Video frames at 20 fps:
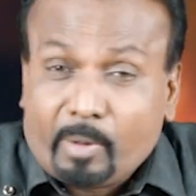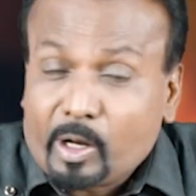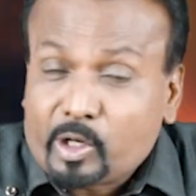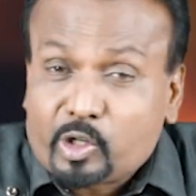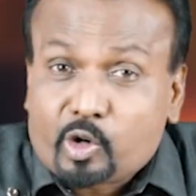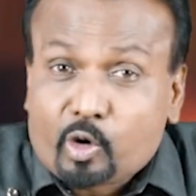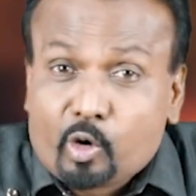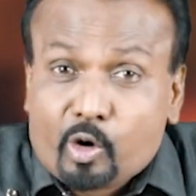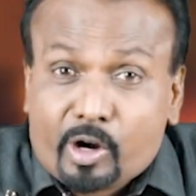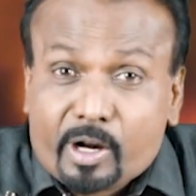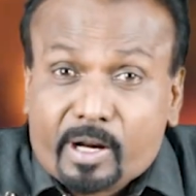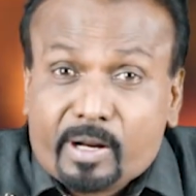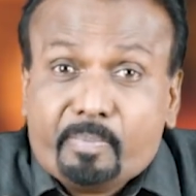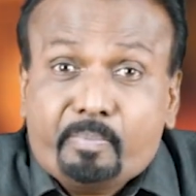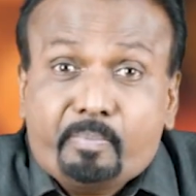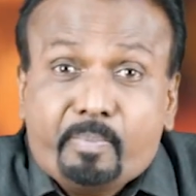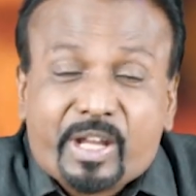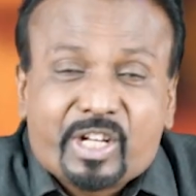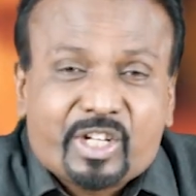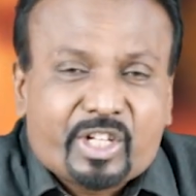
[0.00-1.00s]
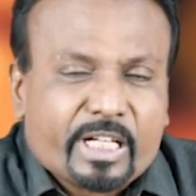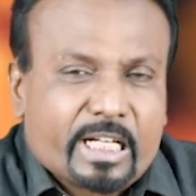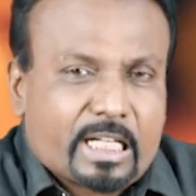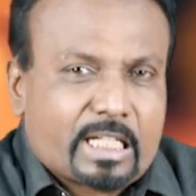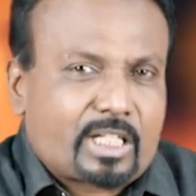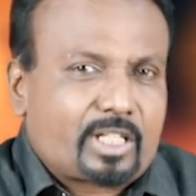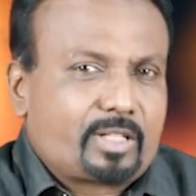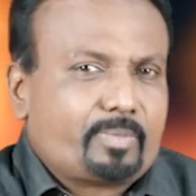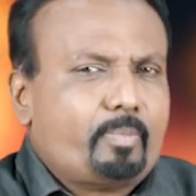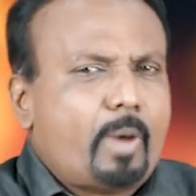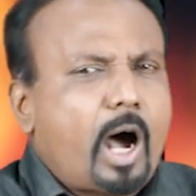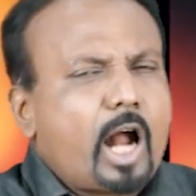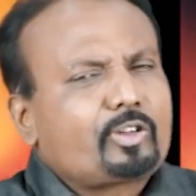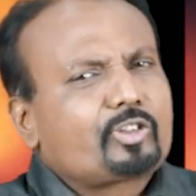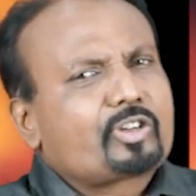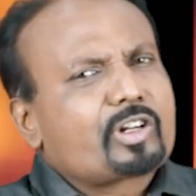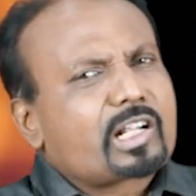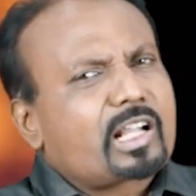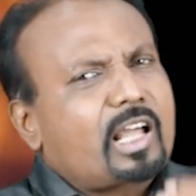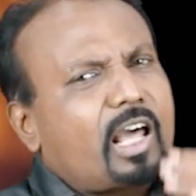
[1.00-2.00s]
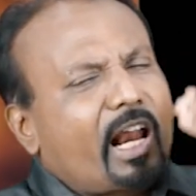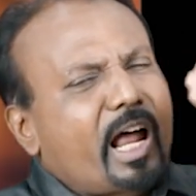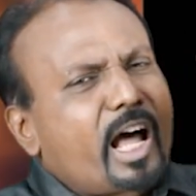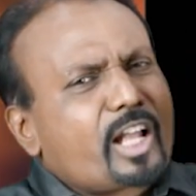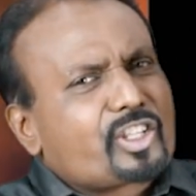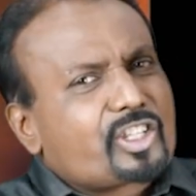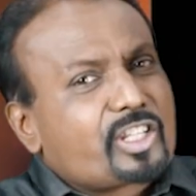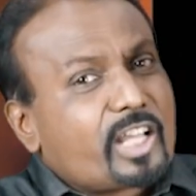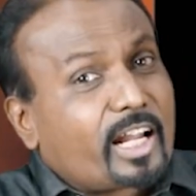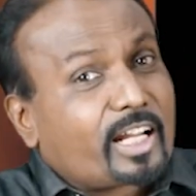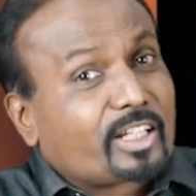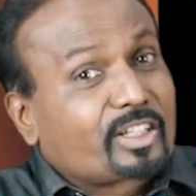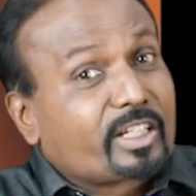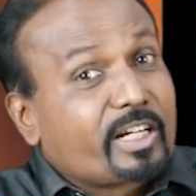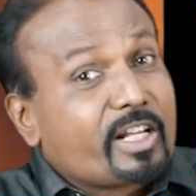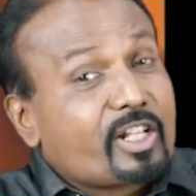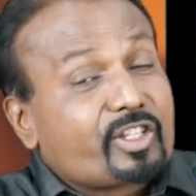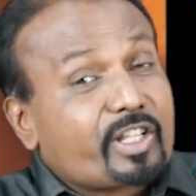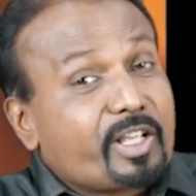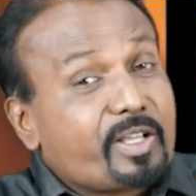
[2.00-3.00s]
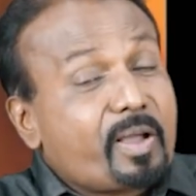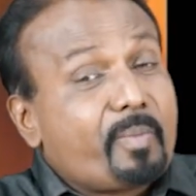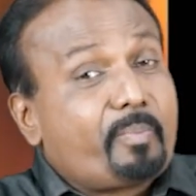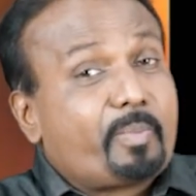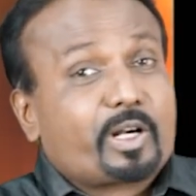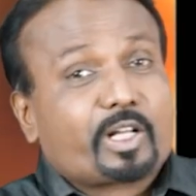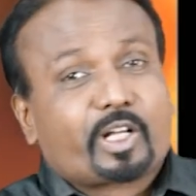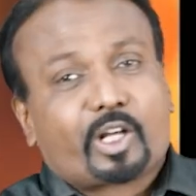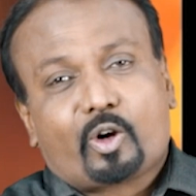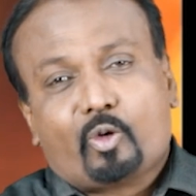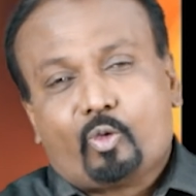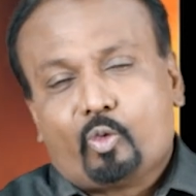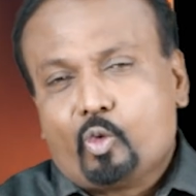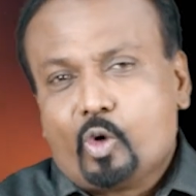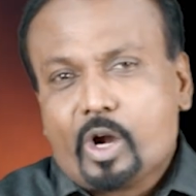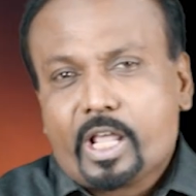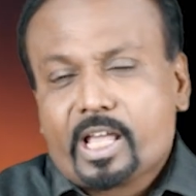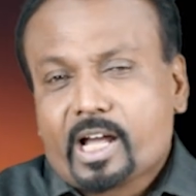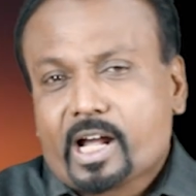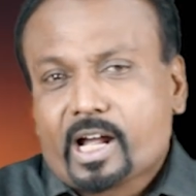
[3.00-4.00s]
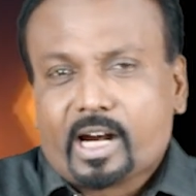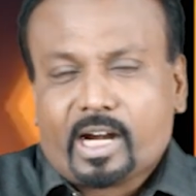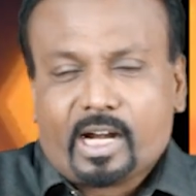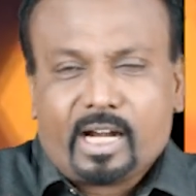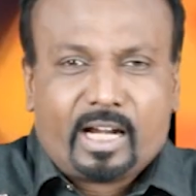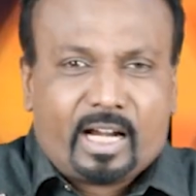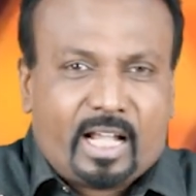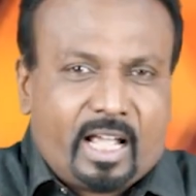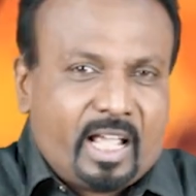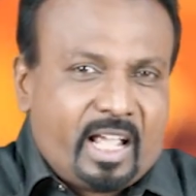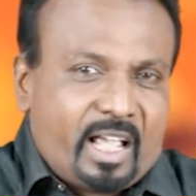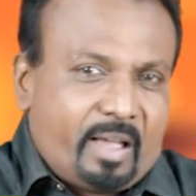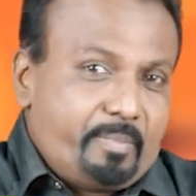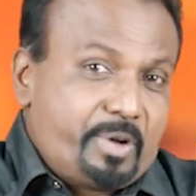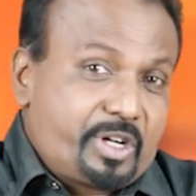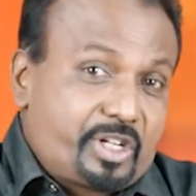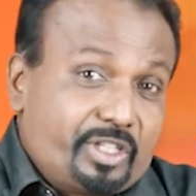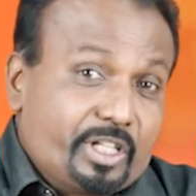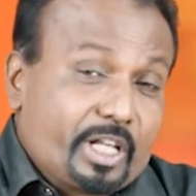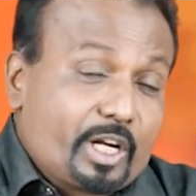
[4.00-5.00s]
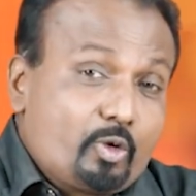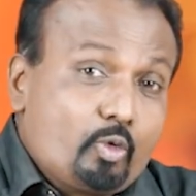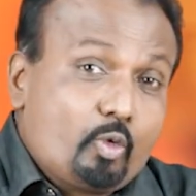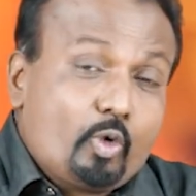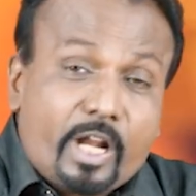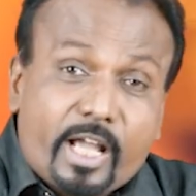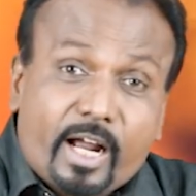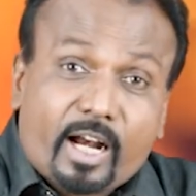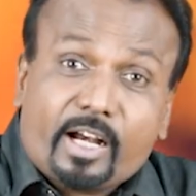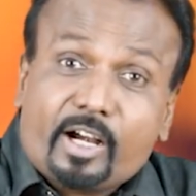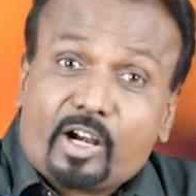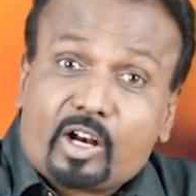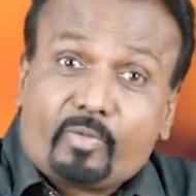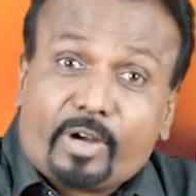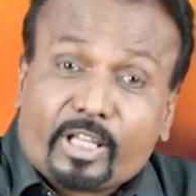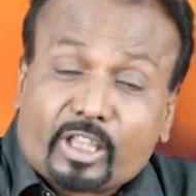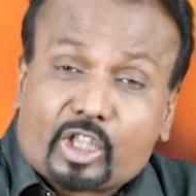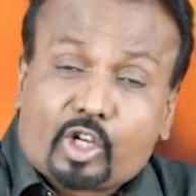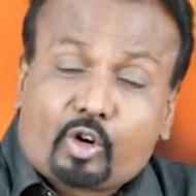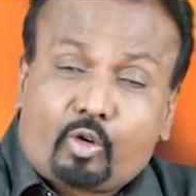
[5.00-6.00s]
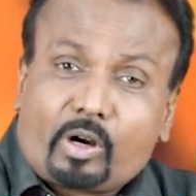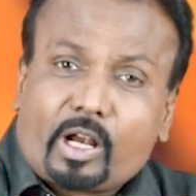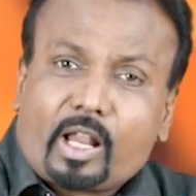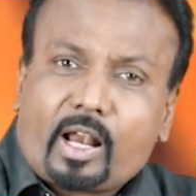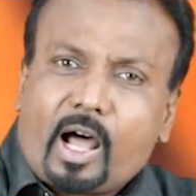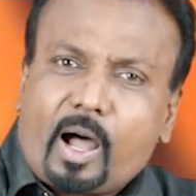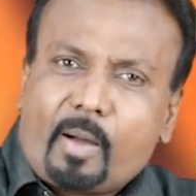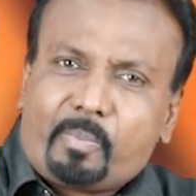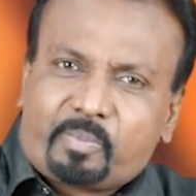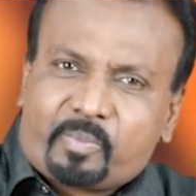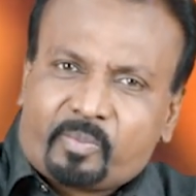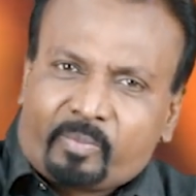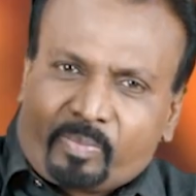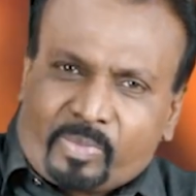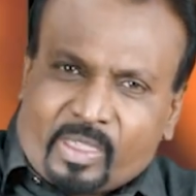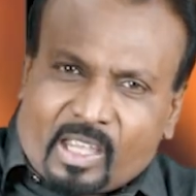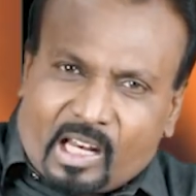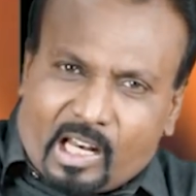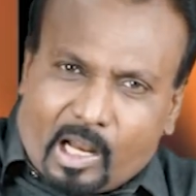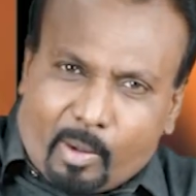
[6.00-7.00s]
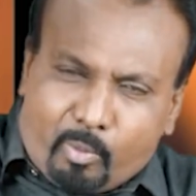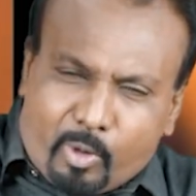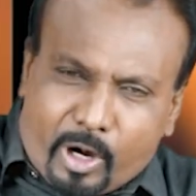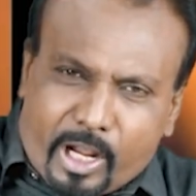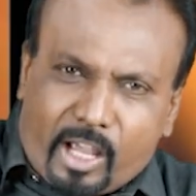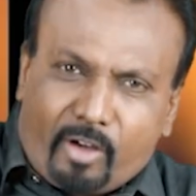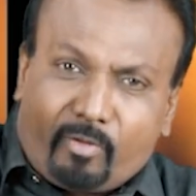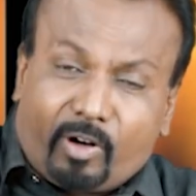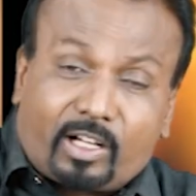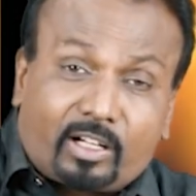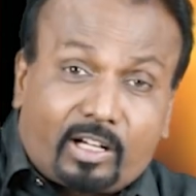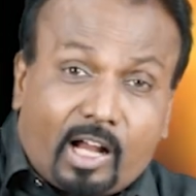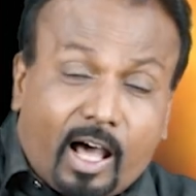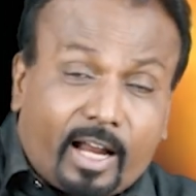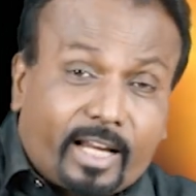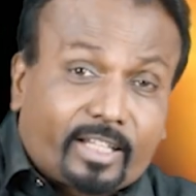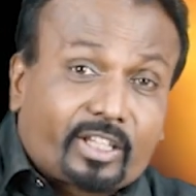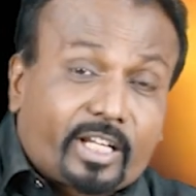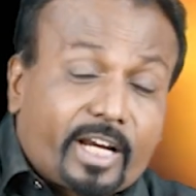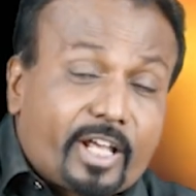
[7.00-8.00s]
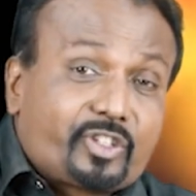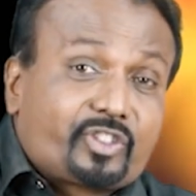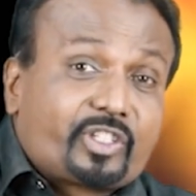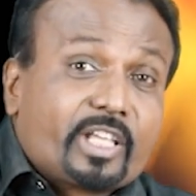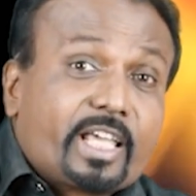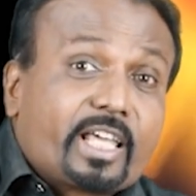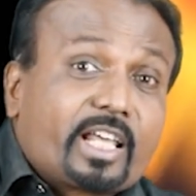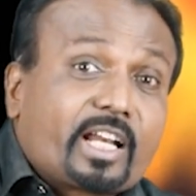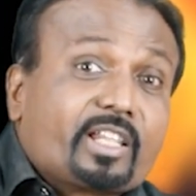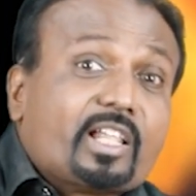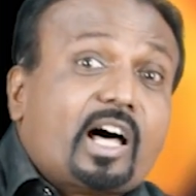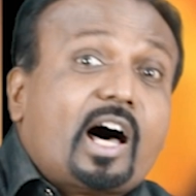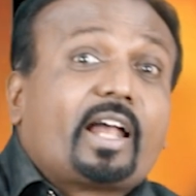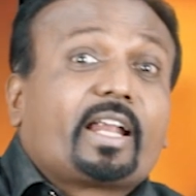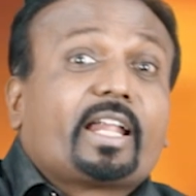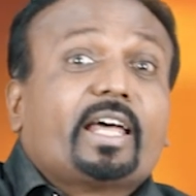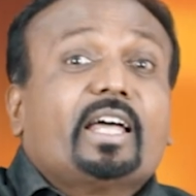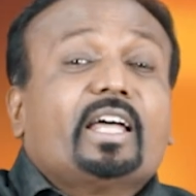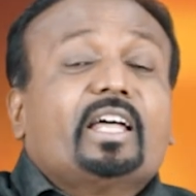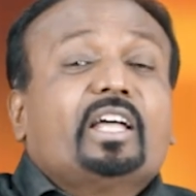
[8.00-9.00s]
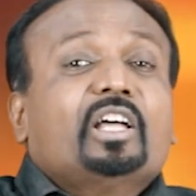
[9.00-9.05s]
மற்றொன்று மிஷன்ஸ் மாற்று கலாச்சாரத்தில் செய்யப்படுகிற ஊழியங்கள் மிஷினரி ஊழியங்கள் என்று வைத்துக்கொள்ளலாம் நம்முடைய வட்டாரத்தில் செய்கிறதான